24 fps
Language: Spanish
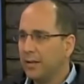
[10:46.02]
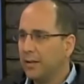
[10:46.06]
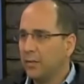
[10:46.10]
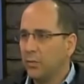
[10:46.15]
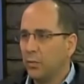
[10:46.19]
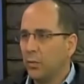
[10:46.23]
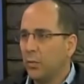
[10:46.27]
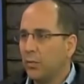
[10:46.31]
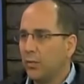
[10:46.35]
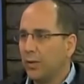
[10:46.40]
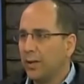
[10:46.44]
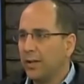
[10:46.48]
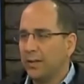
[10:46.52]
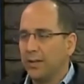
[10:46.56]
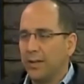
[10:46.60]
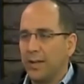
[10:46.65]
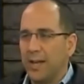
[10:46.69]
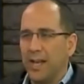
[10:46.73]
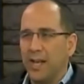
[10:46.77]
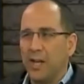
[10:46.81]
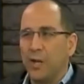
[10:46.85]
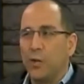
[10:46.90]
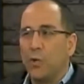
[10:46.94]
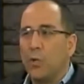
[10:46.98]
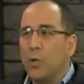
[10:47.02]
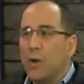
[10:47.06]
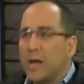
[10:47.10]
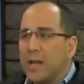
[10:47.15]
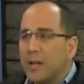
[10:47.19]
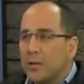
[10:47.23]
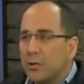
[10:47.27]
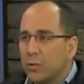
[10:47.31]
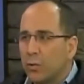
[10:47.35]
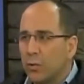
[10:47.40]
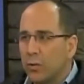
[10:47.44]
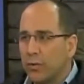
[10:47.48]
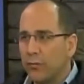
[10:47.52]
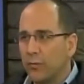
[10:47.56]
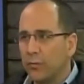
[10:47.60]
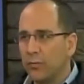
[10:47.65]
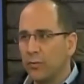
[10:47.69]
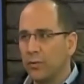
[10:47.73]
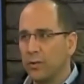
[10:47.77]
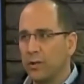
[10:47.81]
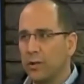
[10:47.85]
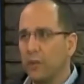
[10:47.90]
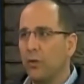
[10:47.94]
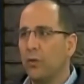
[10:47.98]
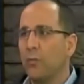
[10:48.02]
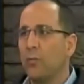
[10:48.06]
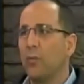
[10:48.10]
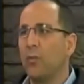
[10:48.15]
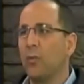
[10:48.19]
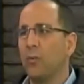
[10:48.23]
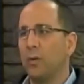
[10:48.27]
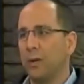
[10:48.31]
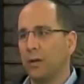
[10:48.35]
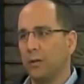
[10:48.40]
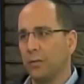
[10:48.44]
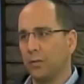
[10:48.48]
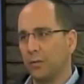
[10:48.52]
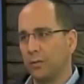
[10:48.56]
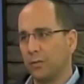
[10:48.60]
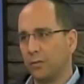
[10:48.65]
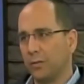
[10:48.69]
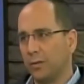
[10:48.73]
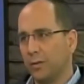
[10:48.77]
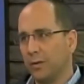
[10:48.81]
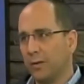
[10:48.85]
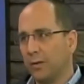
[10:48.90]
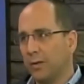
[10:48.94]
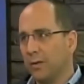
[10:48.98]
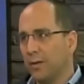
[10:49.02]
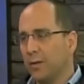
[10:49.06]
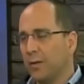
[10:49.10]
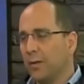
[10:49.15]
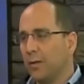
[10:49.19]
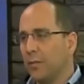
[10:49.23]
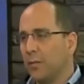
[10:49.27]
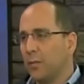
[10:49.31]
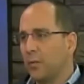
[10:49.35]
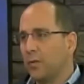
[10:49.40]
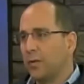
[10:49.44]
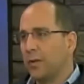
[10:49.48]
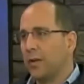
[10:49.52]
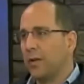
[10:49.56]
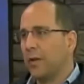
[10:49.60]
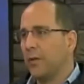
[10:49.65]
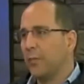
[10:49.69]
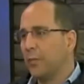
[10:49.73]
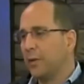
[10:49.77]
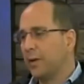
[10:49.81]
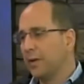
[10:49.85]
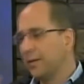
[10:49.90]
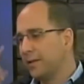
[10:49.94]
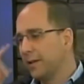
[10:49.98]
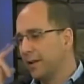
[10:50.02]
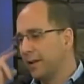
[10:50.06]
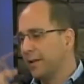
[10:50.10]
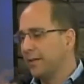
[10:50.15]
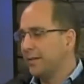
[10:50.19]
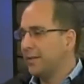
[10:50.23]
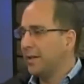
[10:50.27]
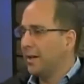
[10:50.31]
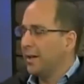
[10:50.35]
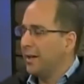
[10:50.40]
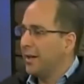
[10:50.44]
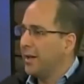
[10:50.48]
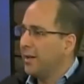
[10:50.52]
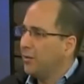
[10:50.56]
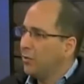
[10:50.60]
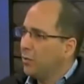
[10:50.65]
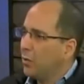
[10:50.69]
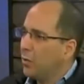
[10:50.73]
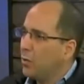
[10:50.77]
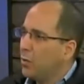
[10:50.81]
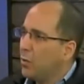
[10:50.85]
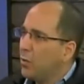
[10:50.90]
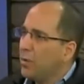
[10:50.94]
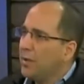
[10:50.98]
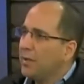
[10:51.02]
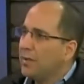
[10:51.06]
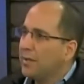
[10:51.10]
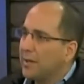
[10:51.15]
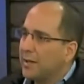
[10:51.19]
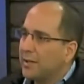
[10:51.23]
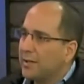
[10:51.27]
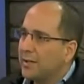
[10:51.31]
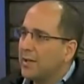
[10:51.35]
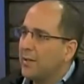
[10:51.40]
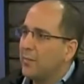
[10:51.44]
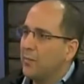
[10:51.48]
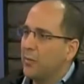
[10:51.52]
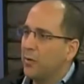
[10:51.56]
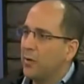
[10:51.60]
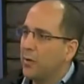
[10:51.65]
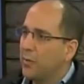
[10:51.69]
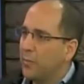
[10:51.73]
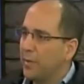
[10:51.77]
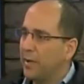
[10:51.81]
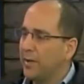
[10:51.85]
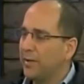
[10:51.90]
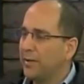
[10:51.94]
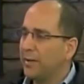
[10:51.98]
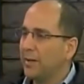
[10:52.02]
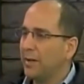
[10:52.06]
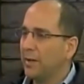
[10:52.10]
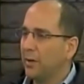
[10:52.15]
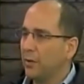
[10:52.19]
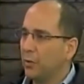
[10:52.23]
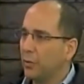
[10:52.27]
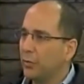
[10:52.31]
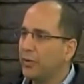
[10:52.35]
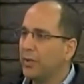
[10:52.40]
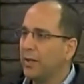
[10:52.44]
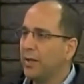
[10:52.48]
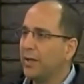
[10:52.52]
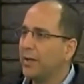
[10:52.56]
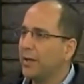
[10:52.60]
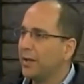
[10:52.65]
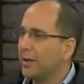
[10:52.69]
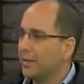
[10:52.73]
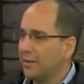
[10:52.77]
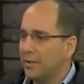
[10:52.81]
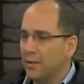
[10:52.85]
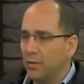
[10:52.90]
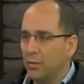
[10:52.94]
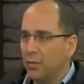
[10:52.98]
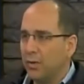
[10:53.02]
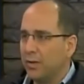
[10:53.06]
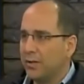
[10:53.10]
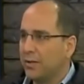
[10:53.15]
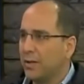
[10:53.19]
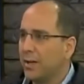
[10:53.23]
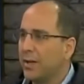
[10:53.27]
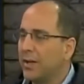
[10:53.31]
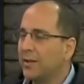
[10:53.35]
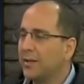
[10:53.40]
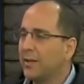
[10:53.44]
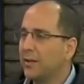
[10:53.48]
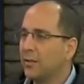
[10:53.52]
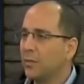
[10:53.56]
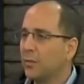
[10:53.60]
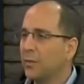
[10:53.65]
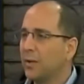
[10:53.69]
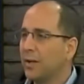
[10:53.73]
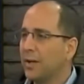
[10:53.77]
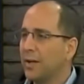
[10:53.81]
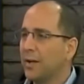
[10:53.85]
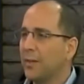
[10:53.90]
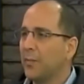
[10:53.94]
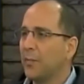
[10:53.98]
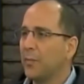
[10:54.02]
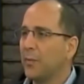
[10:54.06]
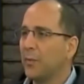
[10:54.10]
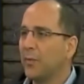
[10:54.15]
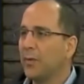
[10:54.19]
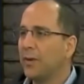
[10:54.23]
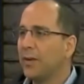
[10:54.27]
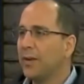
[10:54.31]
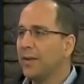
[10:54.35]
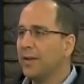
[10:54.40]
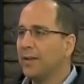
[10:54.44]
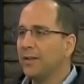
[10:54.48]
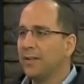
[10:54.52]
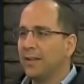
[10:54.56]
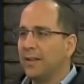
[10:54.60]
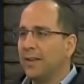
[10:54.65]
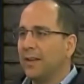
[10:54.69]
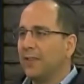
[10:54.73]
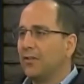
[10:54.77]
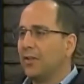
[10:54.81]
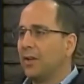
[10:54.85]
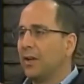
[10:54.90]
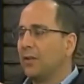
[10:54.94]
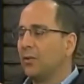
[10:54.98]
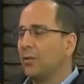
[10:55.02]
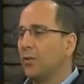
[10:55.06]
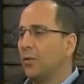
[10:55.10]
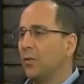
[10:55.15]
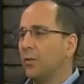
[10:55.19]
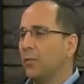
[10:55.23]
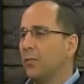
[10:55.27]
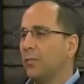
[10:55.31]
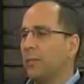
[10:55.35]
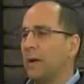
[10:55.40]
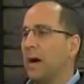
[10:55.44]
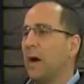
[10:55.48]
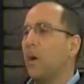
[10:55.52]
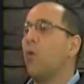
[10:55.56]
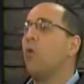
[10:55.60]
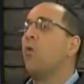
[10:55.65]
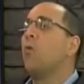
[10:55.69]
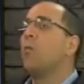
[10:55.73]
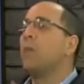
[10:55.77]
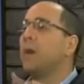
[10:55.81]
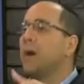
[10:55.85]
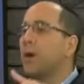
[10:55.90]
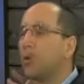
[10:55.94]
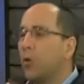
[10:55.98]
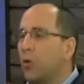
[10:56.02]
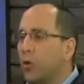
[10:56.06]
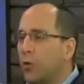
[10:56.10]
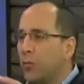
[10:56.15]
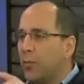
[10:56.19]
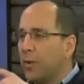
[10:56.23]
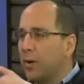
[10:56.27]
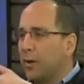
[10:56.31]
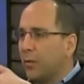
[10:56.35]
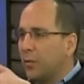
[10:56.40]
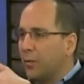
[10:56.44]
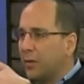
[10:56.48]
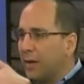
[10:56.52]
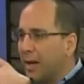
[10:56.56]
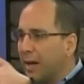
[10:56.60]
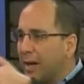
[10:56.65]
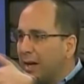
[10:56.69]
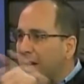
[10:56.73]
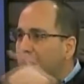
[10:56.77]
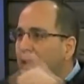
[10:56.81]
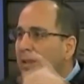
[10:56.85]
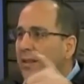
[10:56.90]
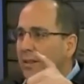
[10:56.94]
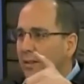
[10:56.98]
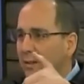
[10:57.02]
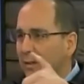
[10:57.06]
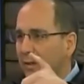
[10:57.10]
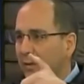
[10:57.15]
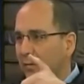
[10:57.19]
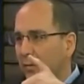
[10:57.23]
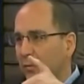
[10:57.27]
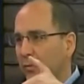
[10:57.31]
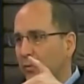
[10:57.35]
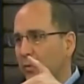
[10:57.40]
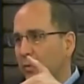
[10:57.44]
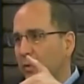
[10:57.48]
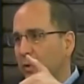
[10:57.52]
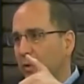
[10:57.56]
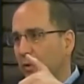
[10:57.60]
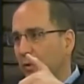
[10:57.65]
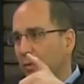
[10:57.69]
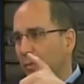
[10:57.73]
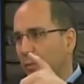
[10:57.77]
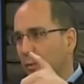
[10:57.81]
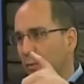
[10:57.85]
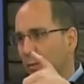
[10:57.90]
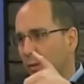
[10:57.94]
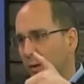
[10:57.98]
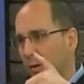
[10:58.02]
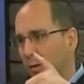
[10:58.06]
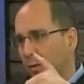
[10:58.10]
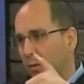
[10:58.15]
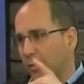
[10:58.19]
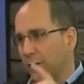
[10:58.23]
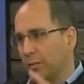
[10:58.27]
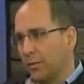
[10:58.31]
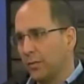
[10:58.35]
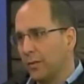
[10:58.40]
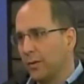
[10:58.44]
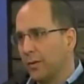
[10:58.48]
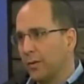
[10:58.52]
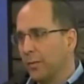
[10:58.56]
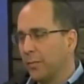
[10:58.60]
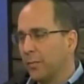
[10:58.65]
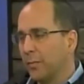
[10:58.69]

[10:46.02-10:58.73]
Y eso es el grueso de funcionarios públicos. Porque después esta ley no lo dice así, pero hay países que lo tienen así. Nueva Zelanda es un ejemplo. Tiene trato aún mejor para una élite de funcionarios públicos,